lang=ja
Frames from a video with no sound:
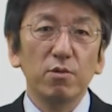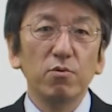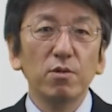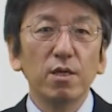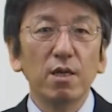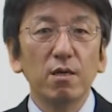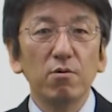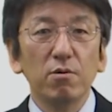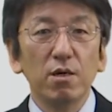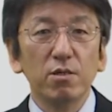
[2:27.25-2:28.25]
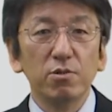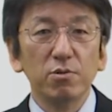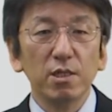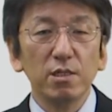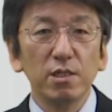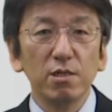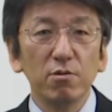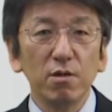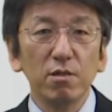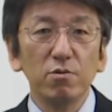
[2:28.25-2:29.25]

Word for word: いろんな血管を拡張させたりとか、